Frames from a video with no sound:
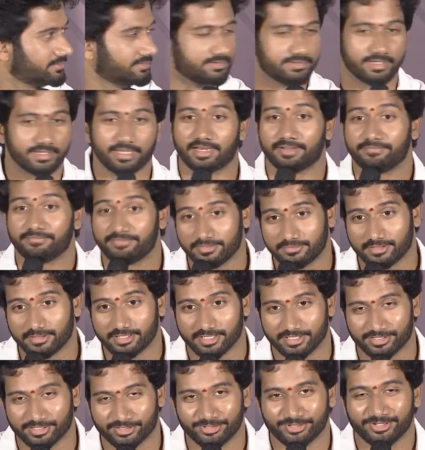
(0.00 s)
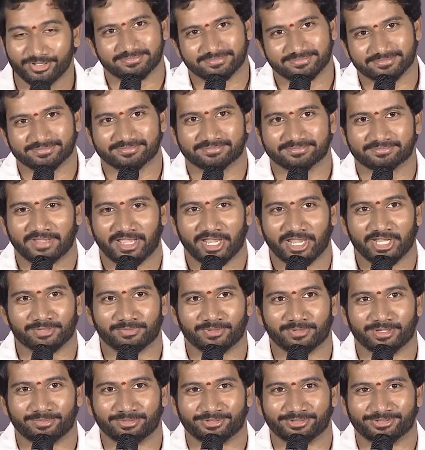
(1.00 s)
యా నా ఫేవరెట్ హీరో మహేష్
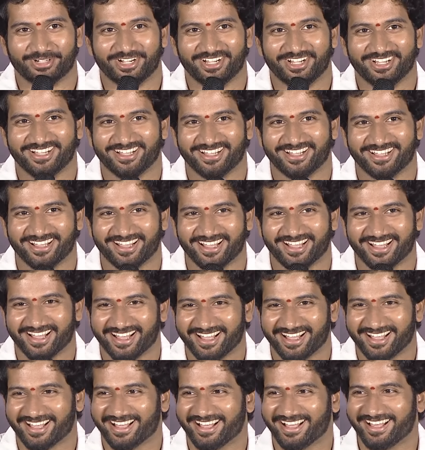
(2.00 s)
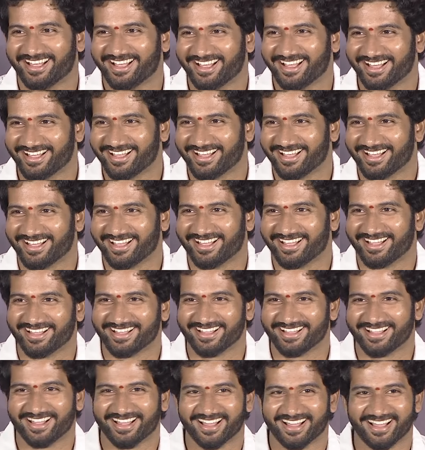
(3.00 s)
బాబు ప్రశాంత్ గారు ప్రశాంత్
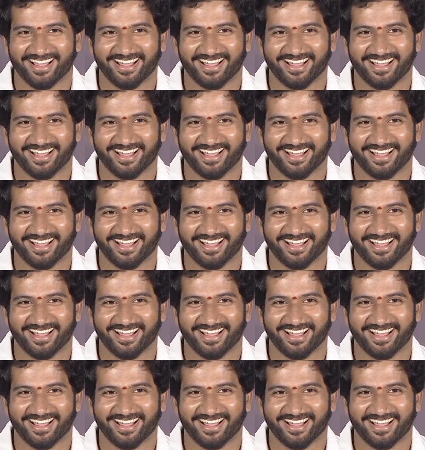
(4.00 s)
గారు